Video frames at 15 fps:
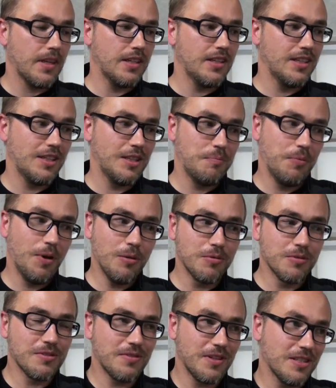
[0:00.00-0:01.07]
e,
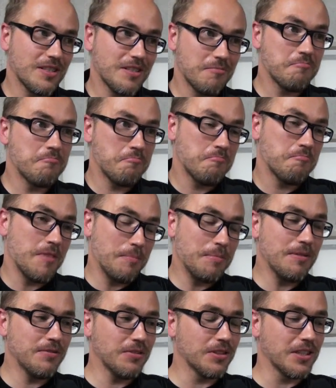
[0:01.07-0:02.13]
pomóc, więc na
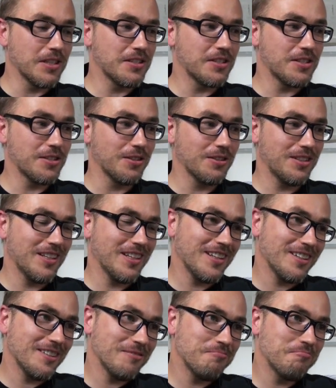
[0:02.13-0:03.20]
pewno jest
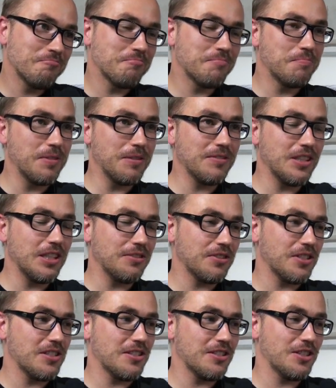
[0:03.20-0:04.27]
istotna. Pewnie nie
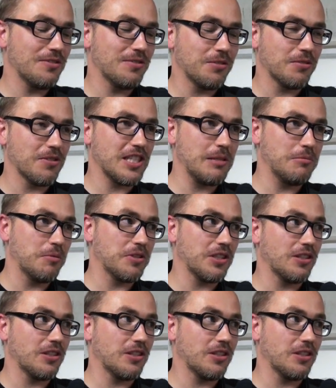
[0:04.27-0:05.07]
wszyscy żywią to samo